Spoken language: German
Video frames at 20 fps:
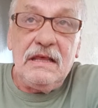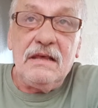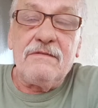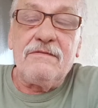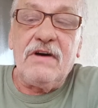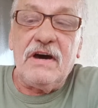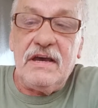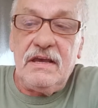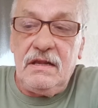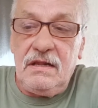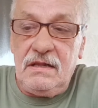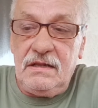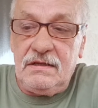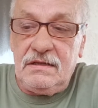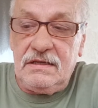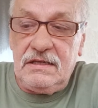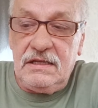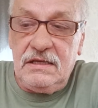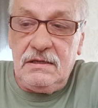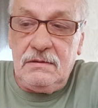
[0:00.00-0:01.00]
Weil
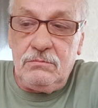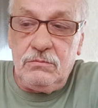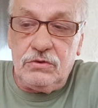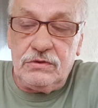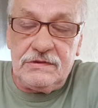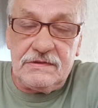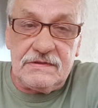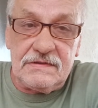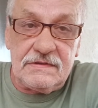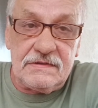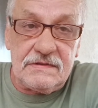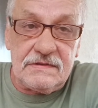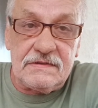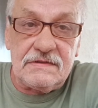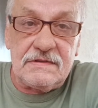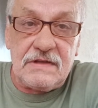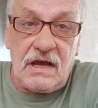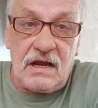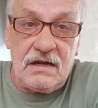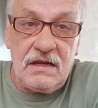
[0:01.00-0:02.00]
die
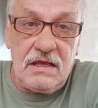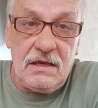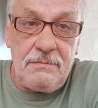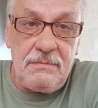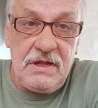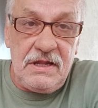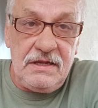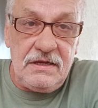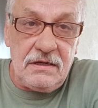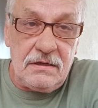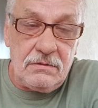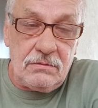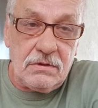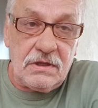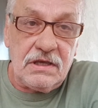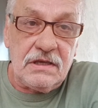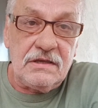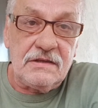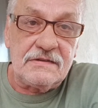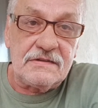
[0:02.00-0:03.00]
muss angemeldet und
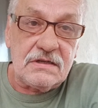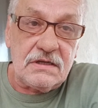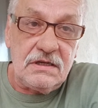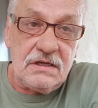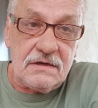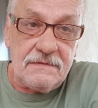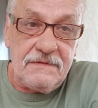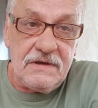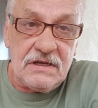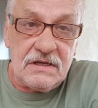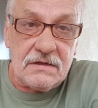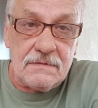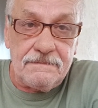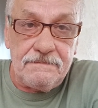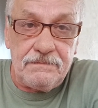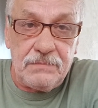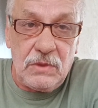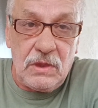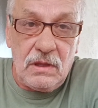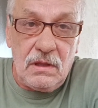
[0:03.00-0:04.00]
registriert
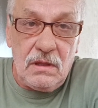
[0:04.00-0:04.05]
werden.